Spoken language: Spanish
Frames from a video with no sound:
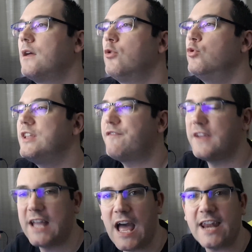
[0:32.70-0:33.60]

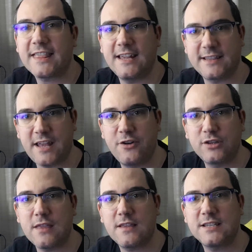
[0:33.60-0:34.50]
unificar ciertas
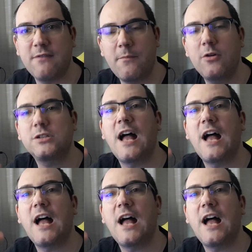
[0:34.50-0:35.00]
noticias y vamos